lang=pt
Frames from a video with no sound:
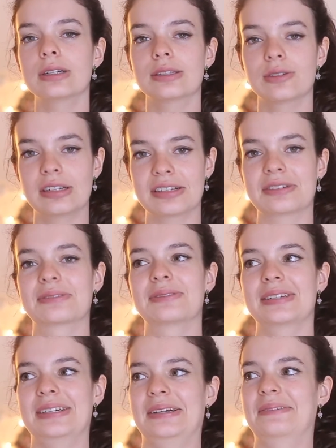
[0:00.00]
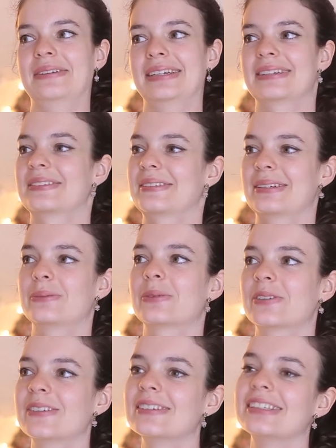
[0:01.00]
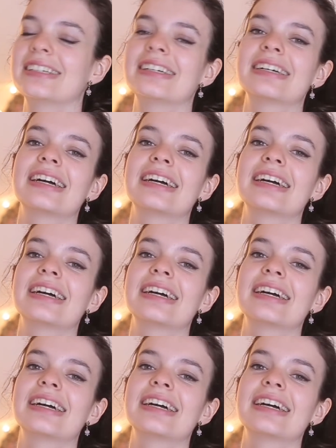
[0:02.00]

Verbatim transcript: Isso eu li em algum lugar também que eu não lembro onde.